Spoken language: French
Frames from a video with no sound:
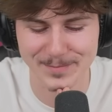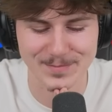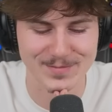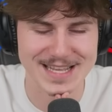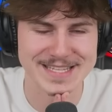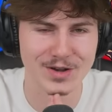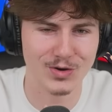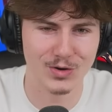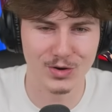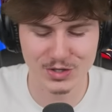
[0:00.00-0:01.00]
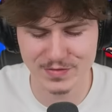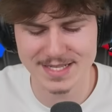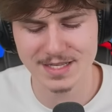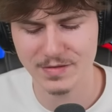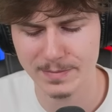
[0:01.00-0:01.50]
Vas-y, je vais
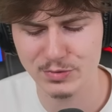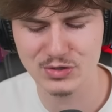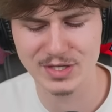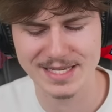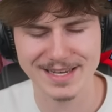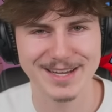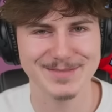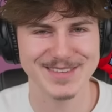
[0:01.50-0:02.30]
essayer de faire ah bah, plus de kill, là.